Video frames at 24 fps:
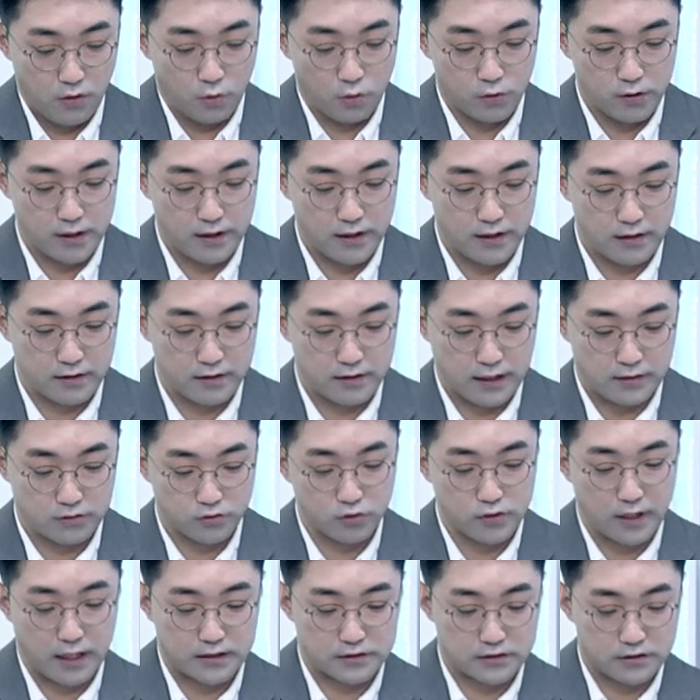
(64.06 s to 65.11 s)
원래
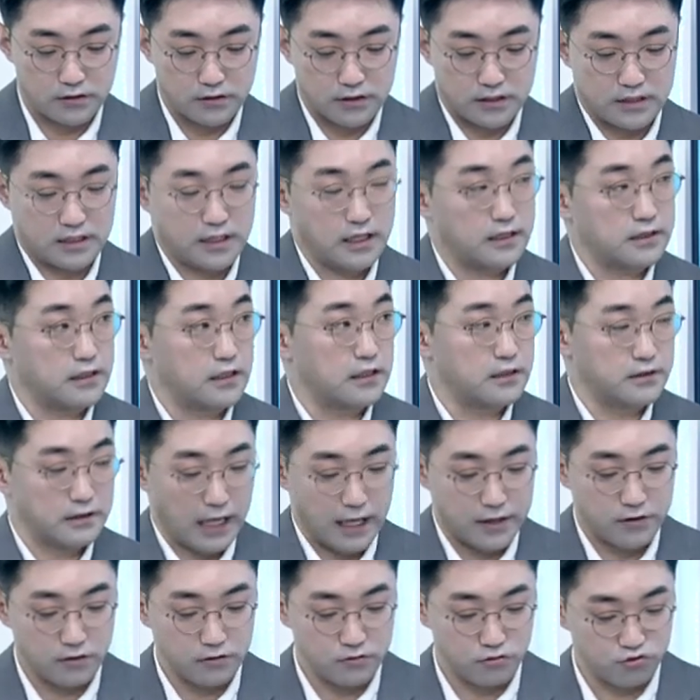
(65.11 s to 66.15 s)
예초 약정 기한이
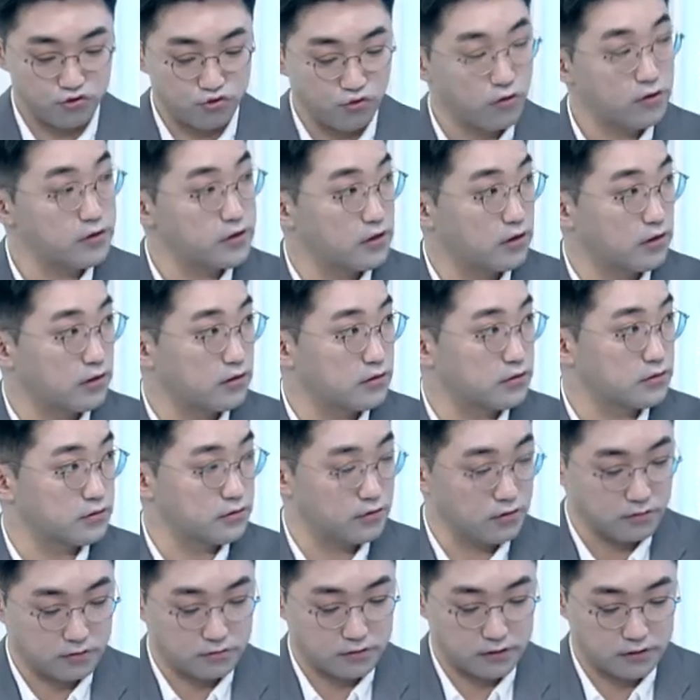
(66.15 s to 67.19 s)
내년
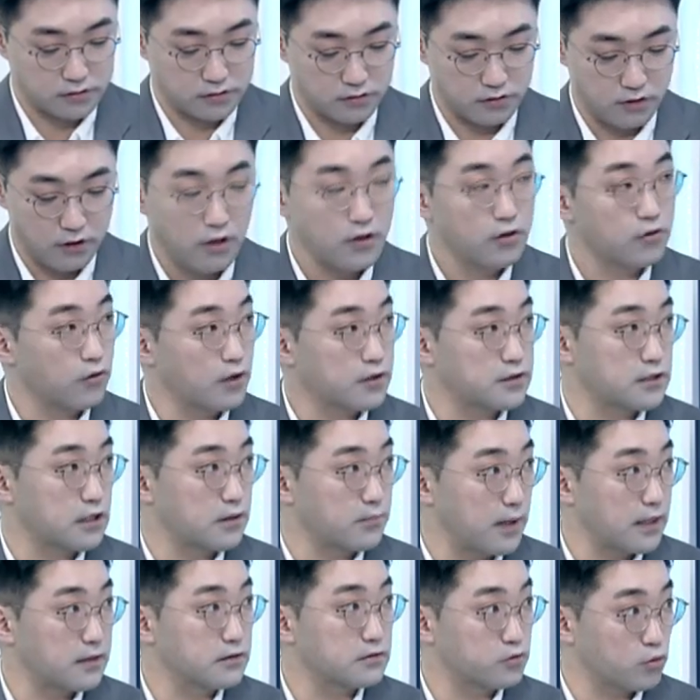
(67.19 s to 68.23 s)
6월이었거든요. 음. 그래서 음. 굉장히
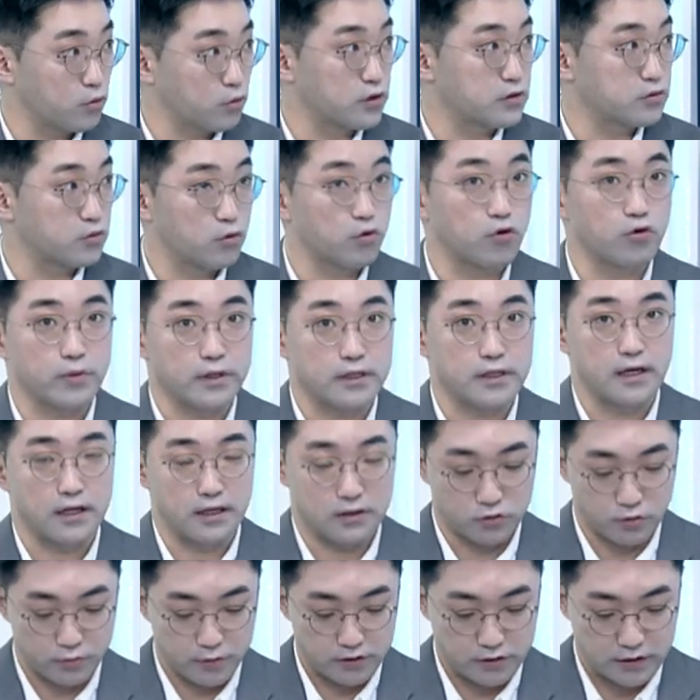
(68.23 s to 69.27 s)
빠른 조기
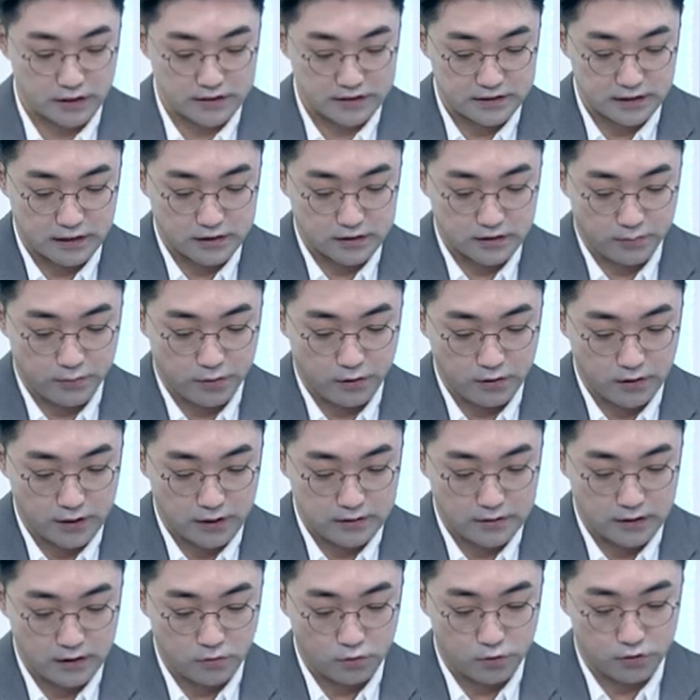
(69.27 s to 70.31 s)
졸업이다. 좀 이렇게 시장에서는
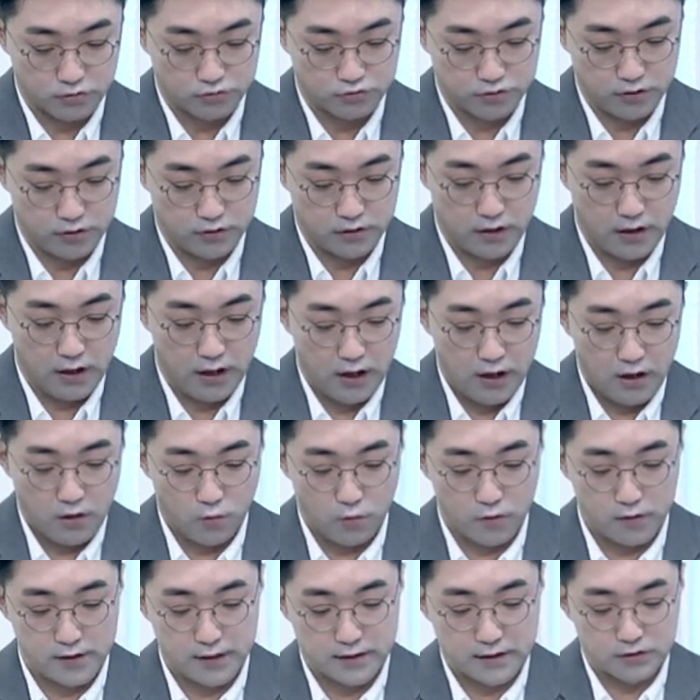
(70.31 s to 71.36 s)
평가를 하고 있고요. 예.
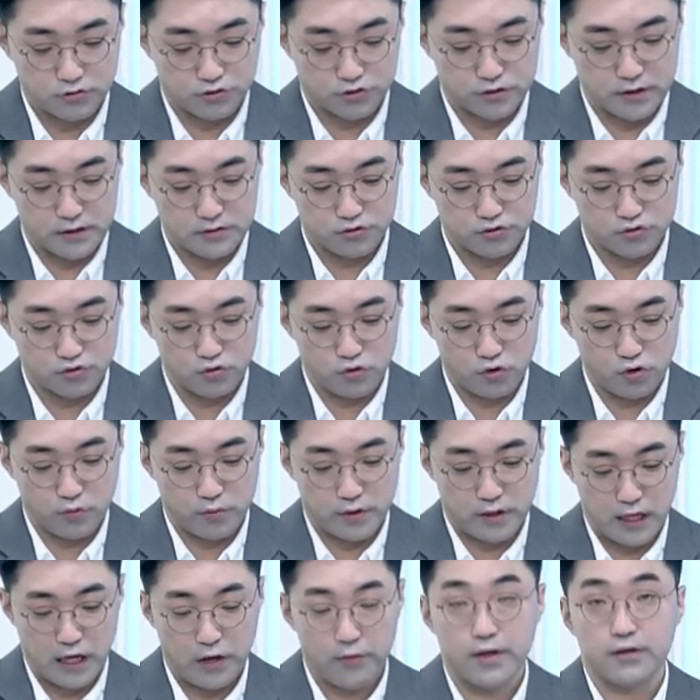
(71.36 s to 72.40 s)
원래 이제
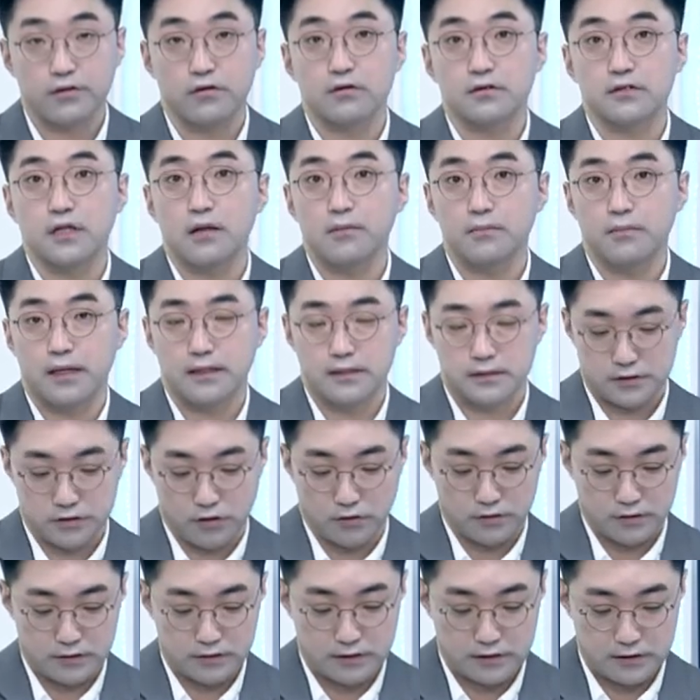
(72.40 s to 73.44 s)
주산중공업이 해외 석탄
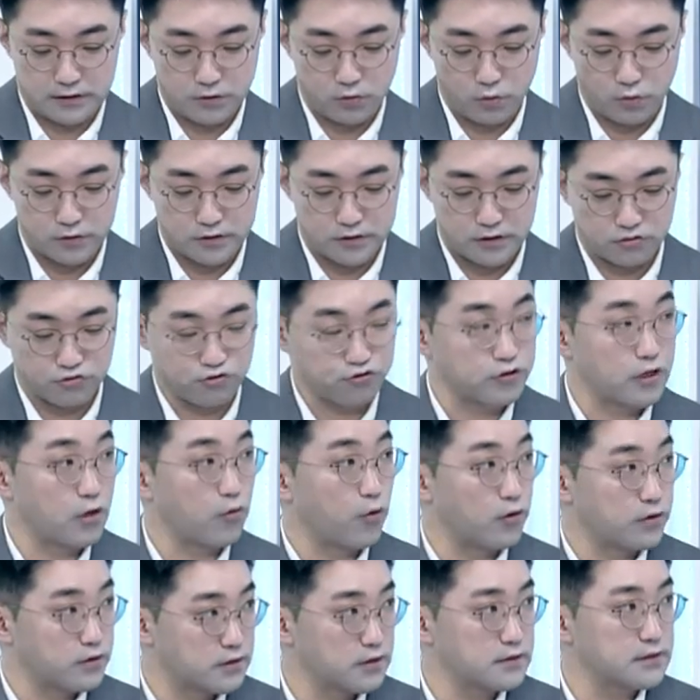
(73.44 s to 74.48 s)
발전 그리고 이제 국내
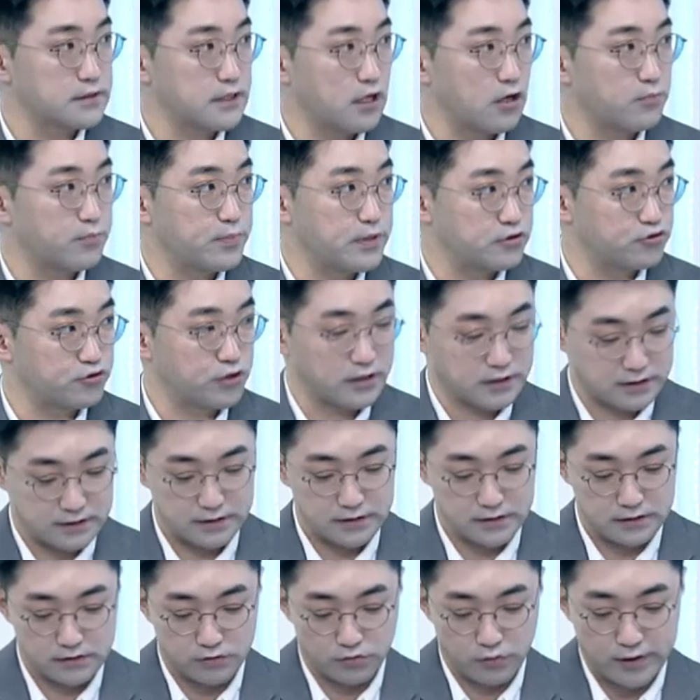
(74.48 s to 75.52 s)
원전 사업 비중이
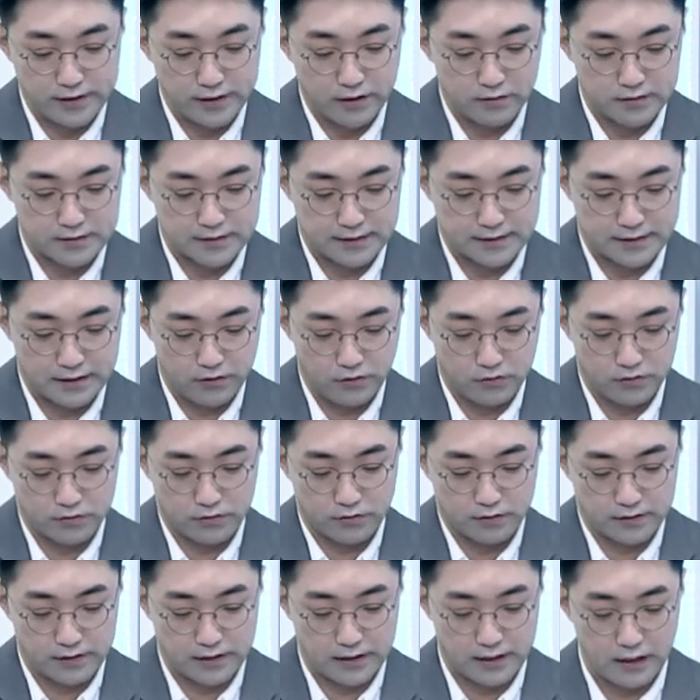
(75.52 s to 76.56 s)
큰 회사였잖아요.
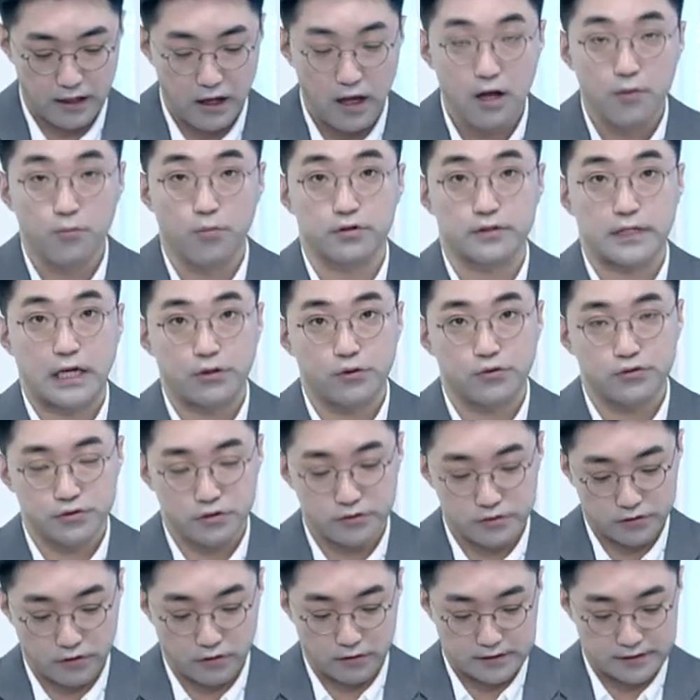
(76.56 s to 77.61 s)
그런데 뭐
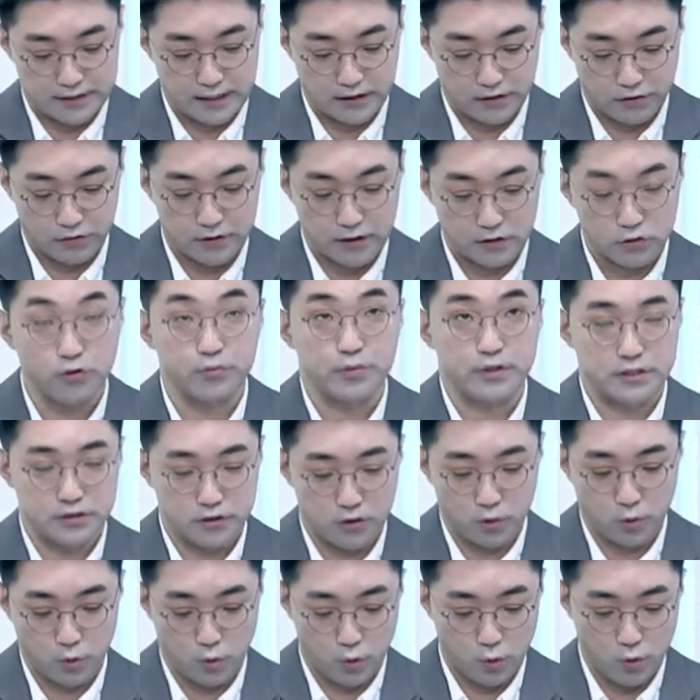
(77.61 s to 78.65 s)
탈원전 정책 영향도
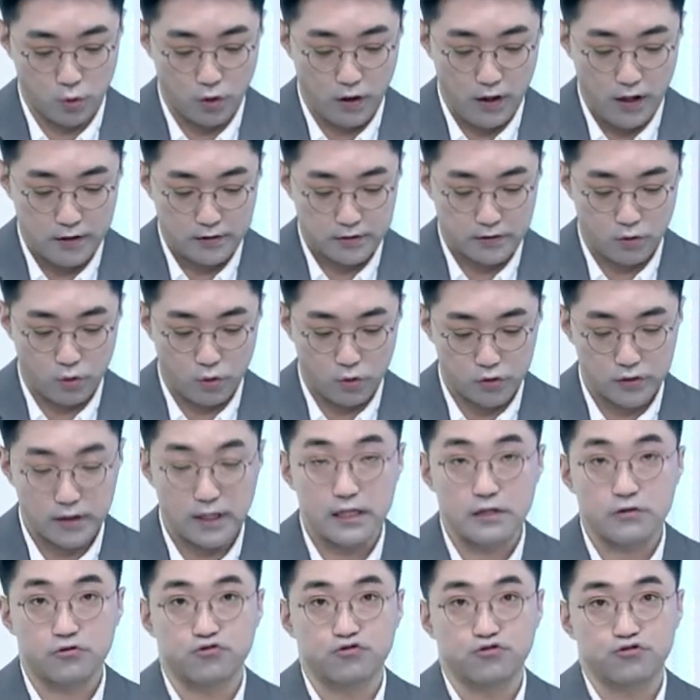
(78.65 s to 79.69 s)
미쳤고 음. 코로나
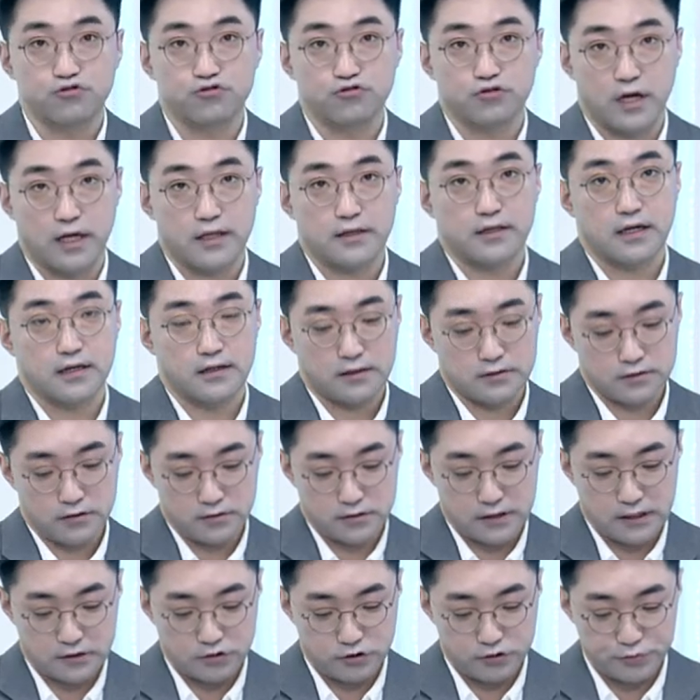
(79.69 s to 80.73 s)
19에 따라서
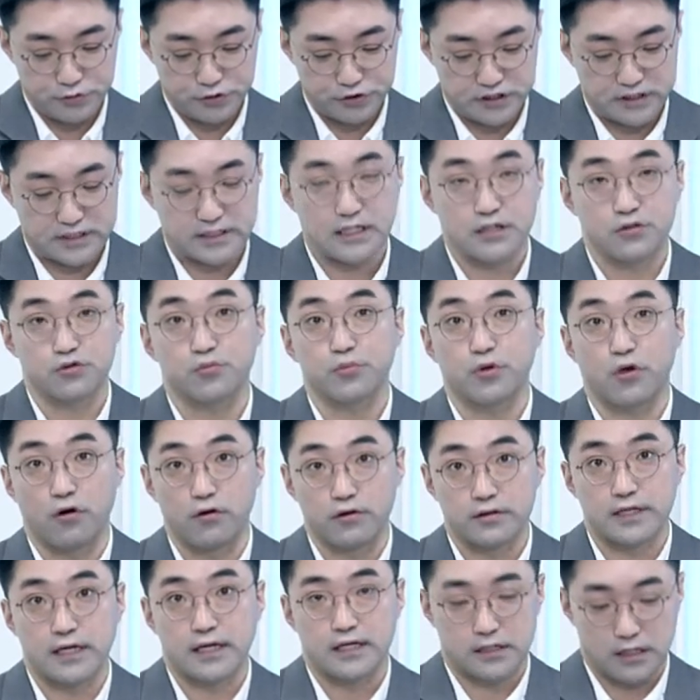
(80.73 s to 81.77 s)
이제 금융 시장이 좀
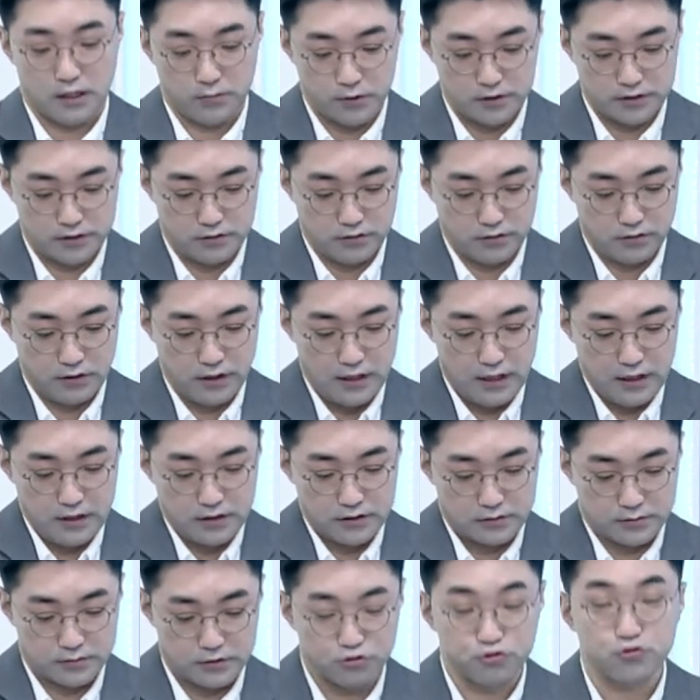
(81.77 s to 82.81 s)
경색이 되면서
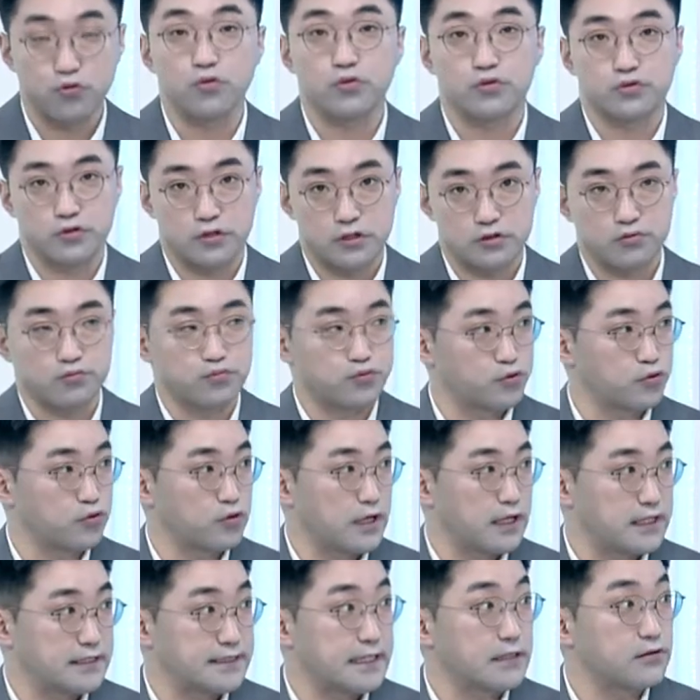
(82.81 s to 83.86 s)
좀 유동성이 좀
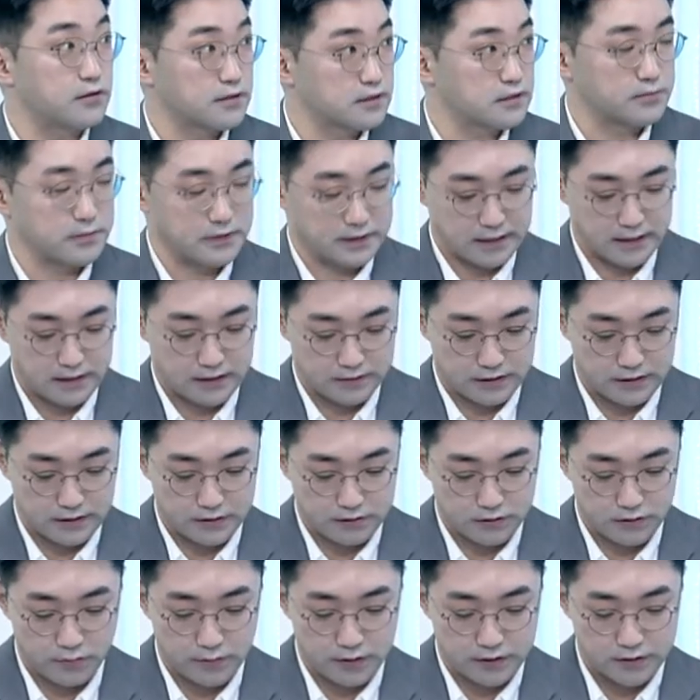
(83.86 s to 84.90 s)
부족에 시달렸습니다. 음. 이제
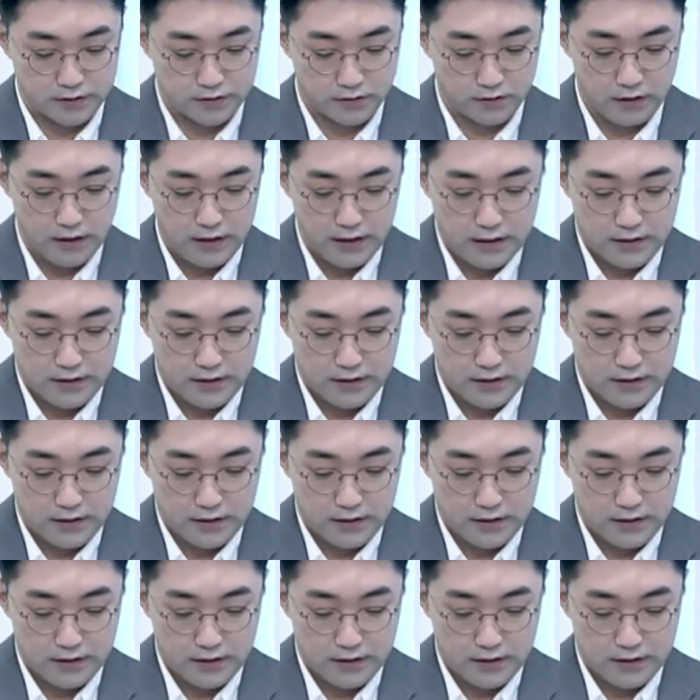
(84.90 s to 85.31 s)
그러면서